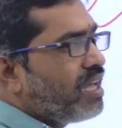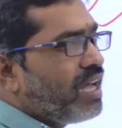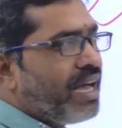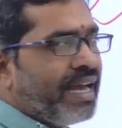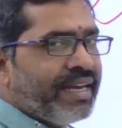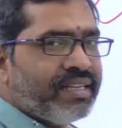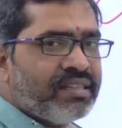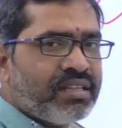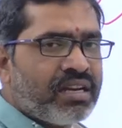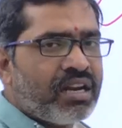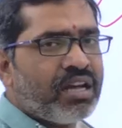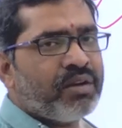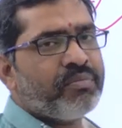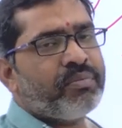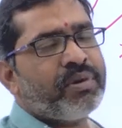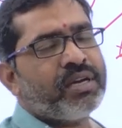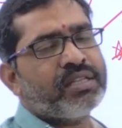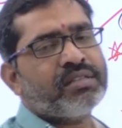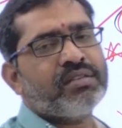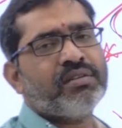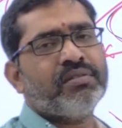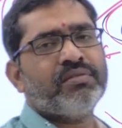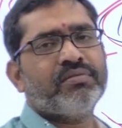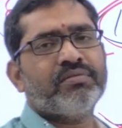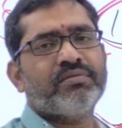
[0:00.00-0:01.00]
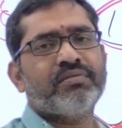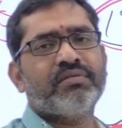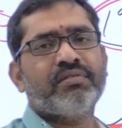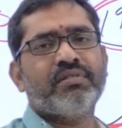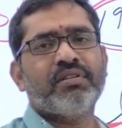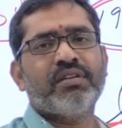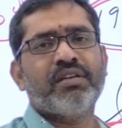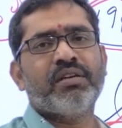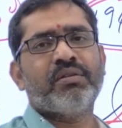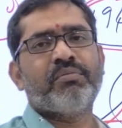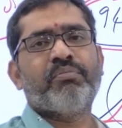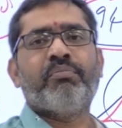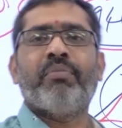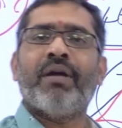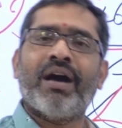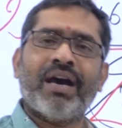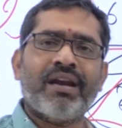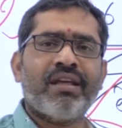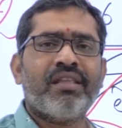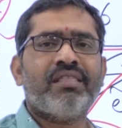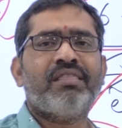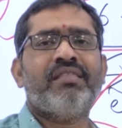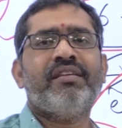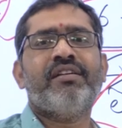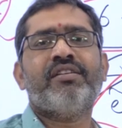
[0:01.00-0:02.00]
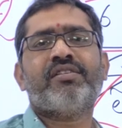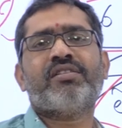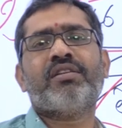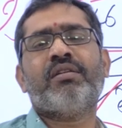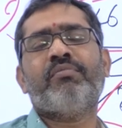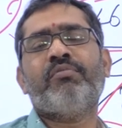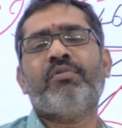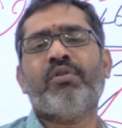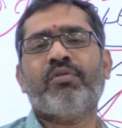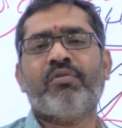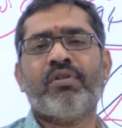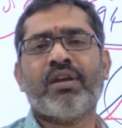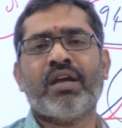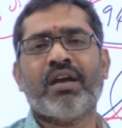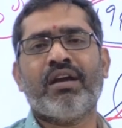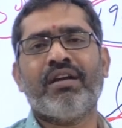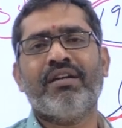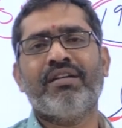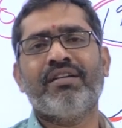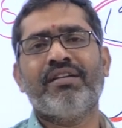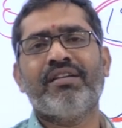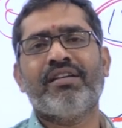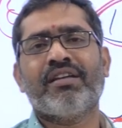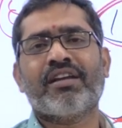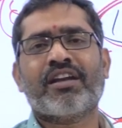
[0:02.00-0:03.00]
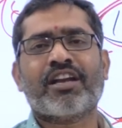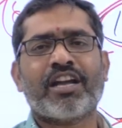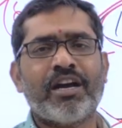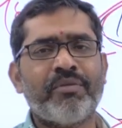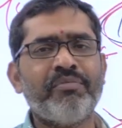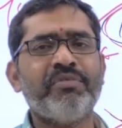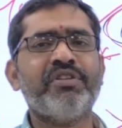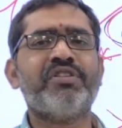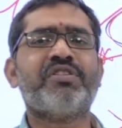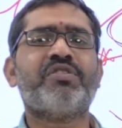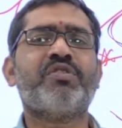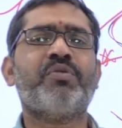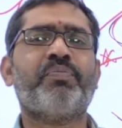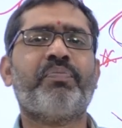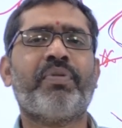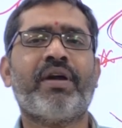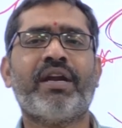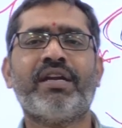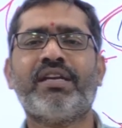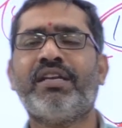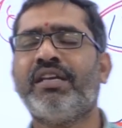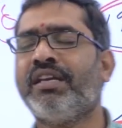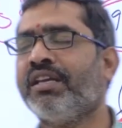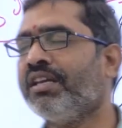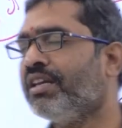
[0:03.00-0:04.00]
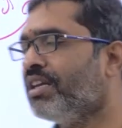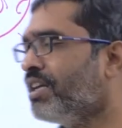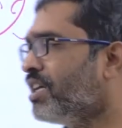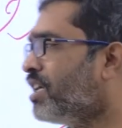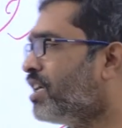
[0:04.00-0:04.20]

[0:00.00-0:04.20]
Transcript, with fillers: హైదరాబాద్లో భారతదేశంలో కూడా కమ్యూనిస్ట్ పార్టీ